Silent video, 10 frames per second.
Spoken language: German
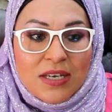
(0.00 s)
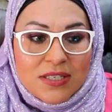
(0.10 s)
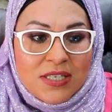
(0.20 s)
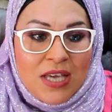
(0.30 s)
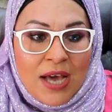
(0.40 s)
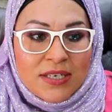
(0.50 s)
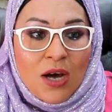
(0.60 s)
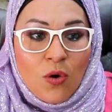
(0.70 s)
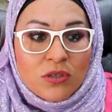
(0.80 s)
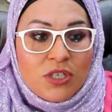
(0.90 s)
sie hat
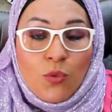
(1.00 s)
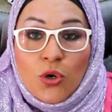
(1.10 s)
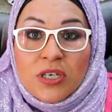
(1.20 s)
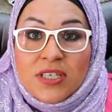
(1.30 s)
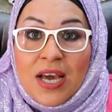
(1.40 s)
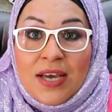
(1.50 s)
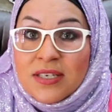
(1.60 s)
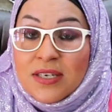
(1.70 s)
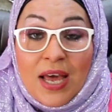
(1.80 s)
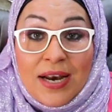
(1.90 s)
auch die Möglichkeit,
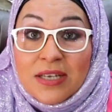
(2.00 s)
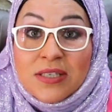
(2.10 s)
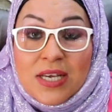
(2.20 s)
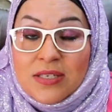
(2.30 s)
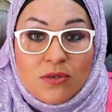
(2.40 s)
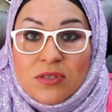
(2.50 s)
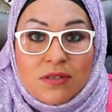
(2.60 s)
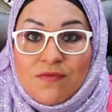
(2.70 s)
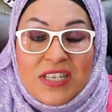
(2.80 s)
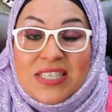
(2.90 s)
einen anderen, also
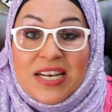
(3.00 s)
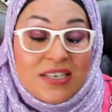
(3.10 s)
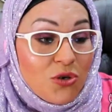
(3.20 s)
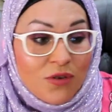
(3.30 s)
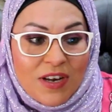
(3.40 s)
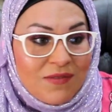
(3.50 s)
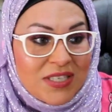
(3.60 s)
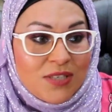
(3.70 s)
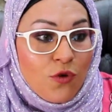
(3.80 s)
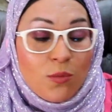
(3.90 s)
wenn es halt irgendwann,
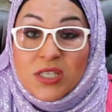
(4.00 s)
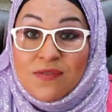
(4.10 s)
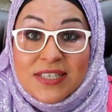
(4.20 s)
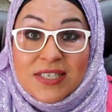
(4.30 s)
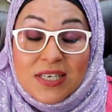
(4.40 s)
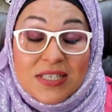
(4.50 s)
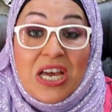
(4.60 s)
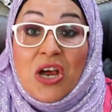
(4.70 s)
wenn sie 25 ist